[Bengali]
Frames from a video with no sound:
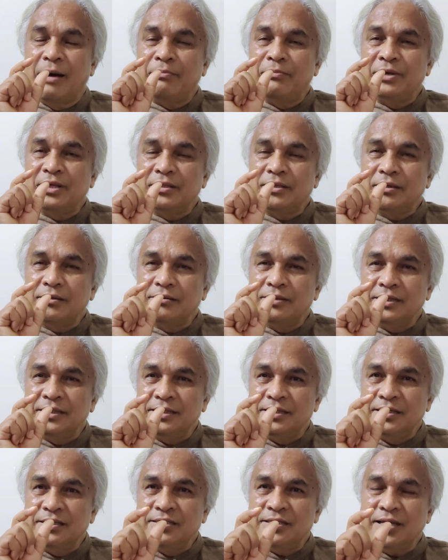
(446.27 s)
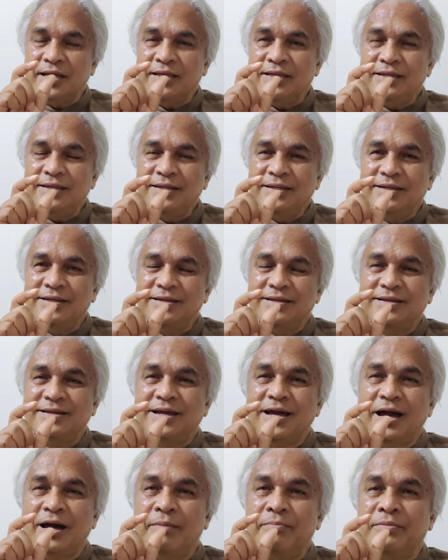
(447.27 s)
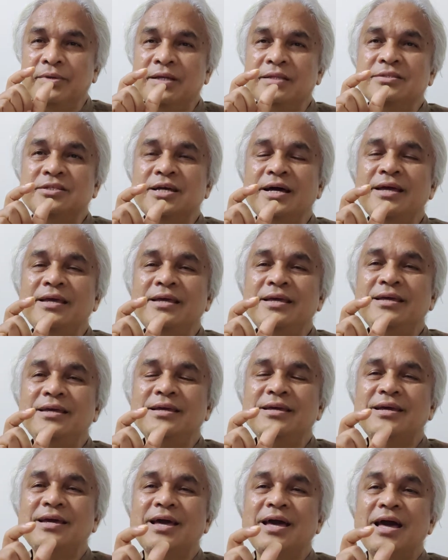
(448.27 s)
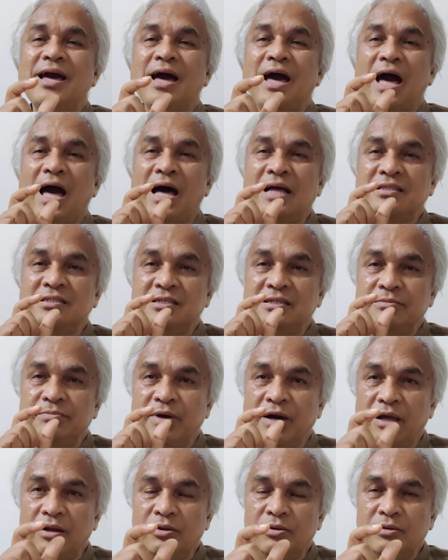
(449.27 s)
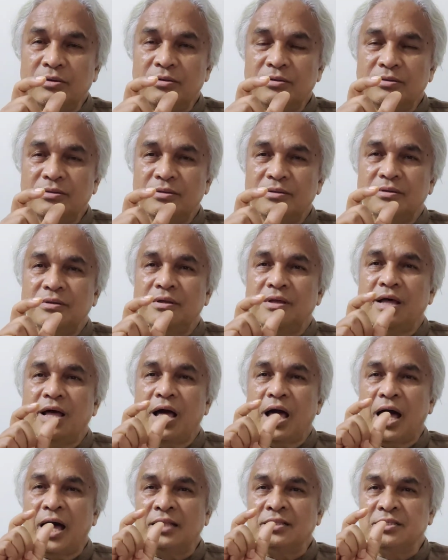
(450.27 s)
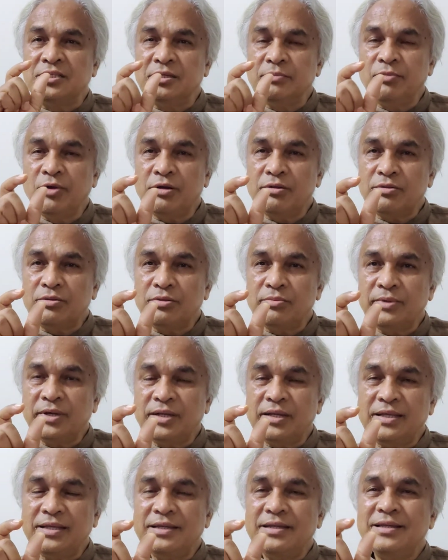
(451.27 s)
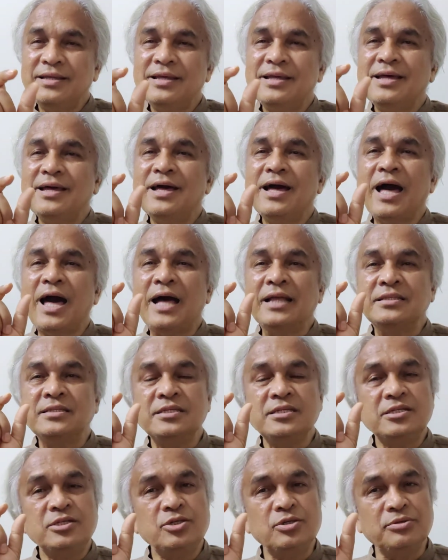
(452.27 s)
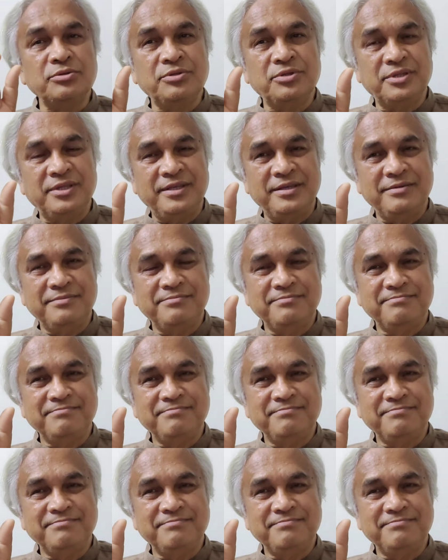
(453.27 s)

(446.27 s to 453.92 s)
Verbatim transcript: আমরা তাহলে কি চাই আমরা চাই আছি ভালো আছি বর্তমানে আছি সত্যে